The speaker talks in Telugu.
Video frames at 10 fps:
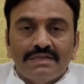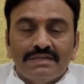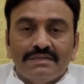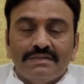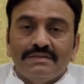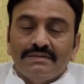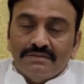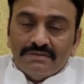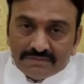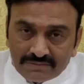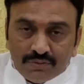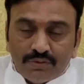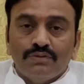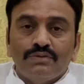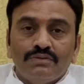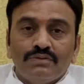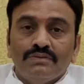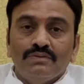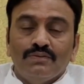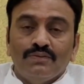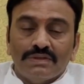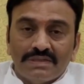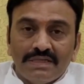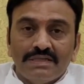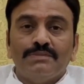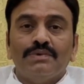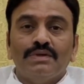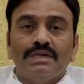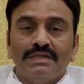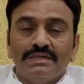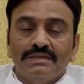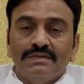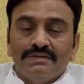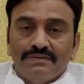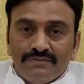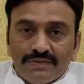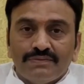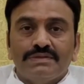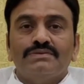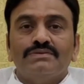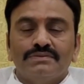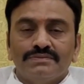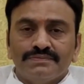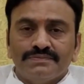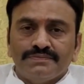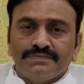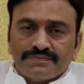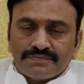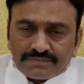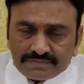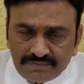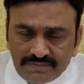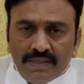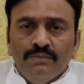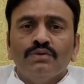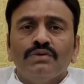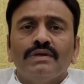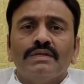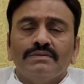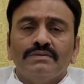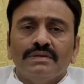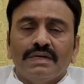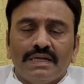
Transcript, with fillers: నిలదీశారు సీఎం జగన్ తన మంత్రుల చేత ప్రతిపక్ష నేతలను తిట్టిస్తున్నారని పెంచిన కరెంటు ఛార్జీలను